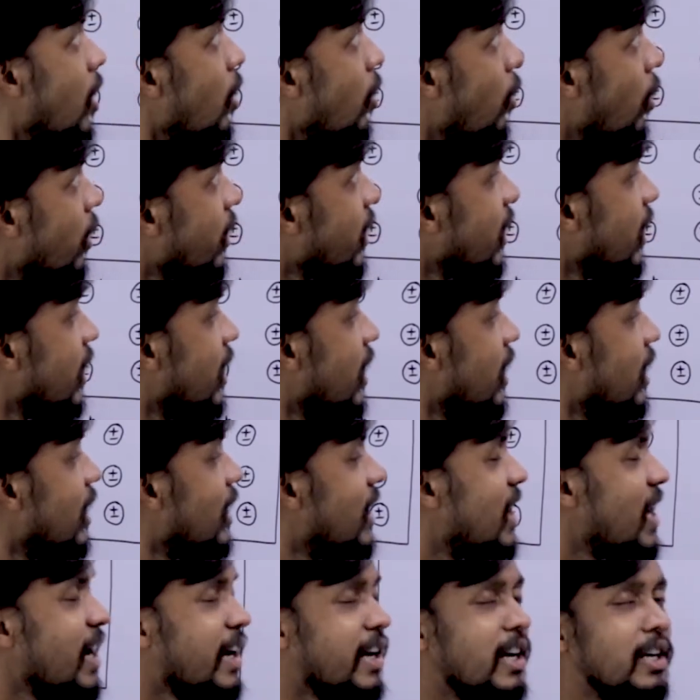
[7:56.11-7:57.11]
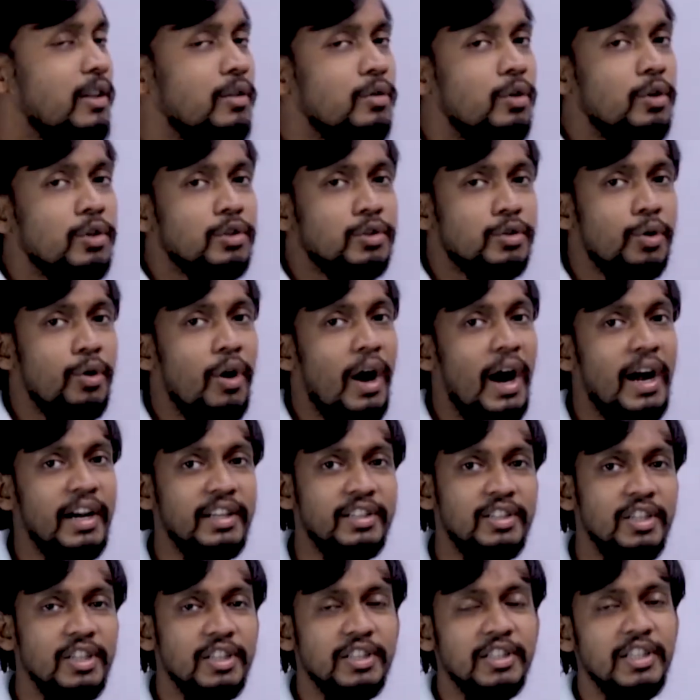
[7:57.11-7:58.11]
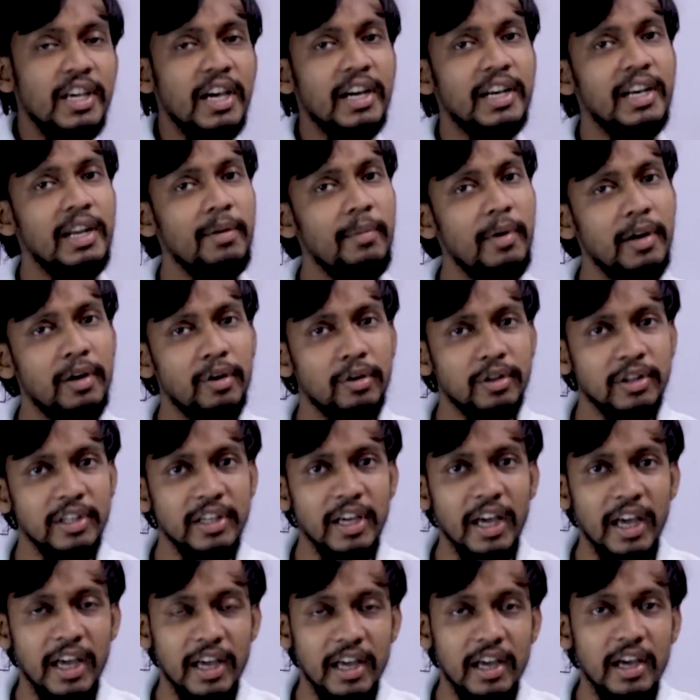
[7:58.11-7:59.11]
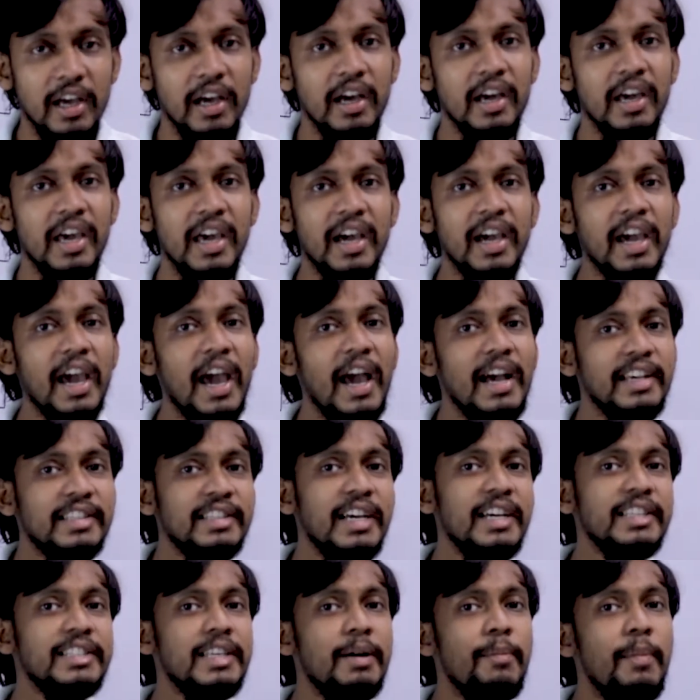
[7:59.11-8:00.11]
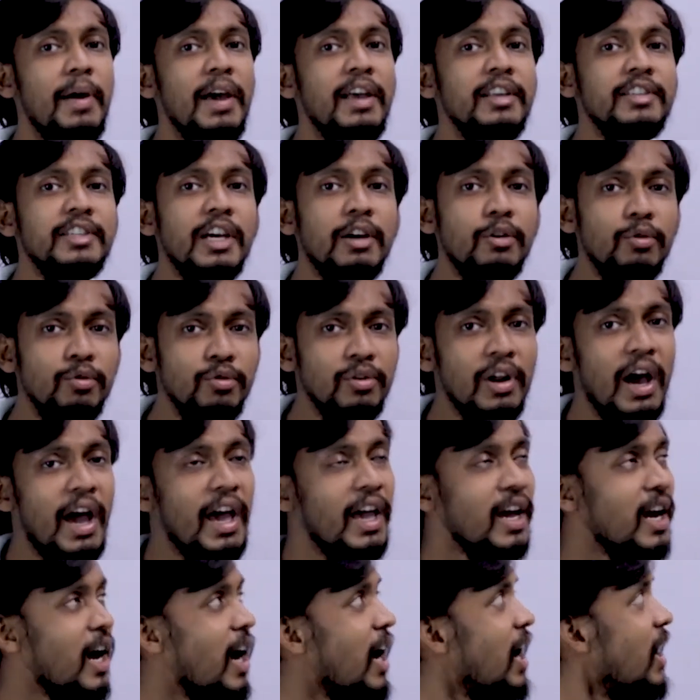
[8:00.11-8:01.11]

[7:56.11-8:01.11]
ओके लेकिन दोस्तों हर चीज की एक लिमिट होती है एक ऐसा समय जरूर आएगा